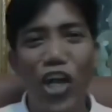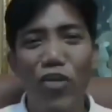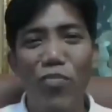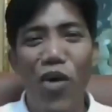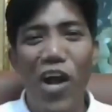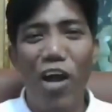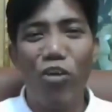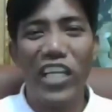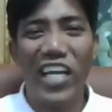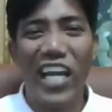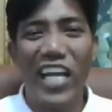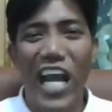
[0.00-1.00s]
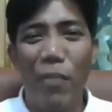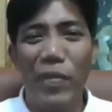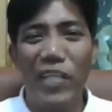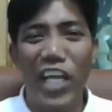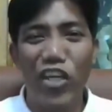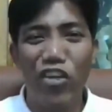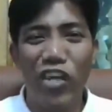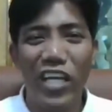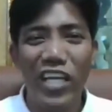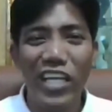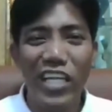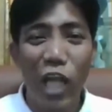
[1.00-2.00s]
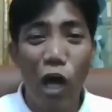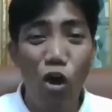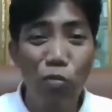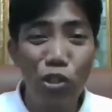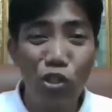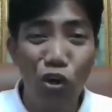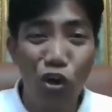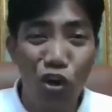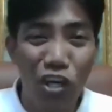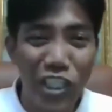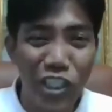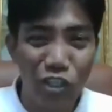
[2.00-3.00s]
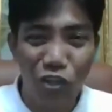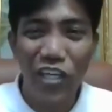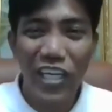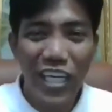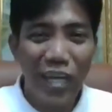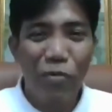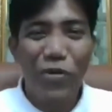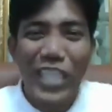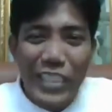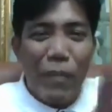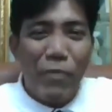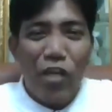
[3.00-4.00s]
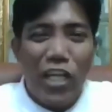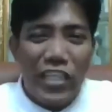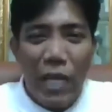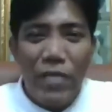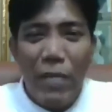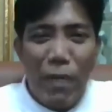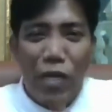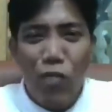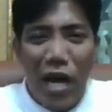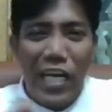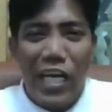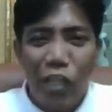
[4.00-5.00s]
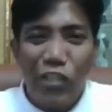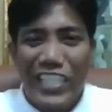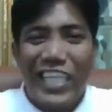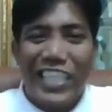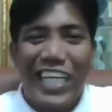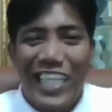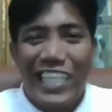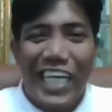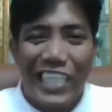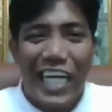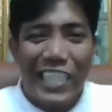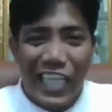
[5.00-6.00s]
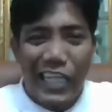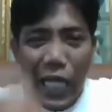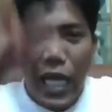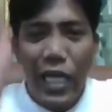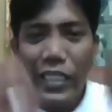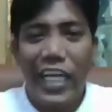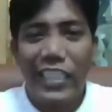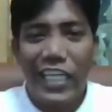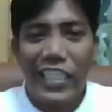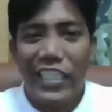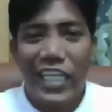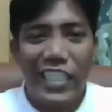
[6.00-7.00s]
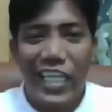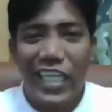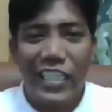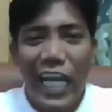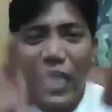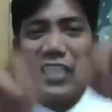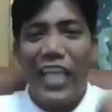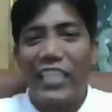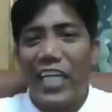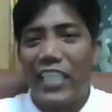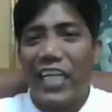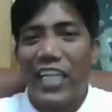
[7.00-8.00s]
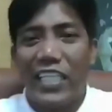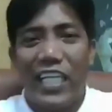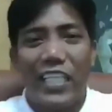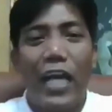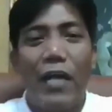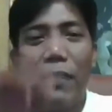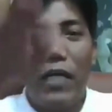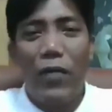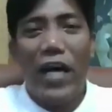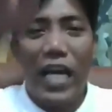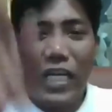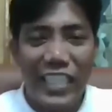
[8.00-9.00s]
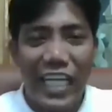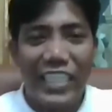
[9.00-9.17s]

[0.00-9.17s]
Nagbibigay din siya ng 5,000 piso at 10,000 piso sa mga nanonood at nagbabahagi ng kanyang mga Facebook live videos.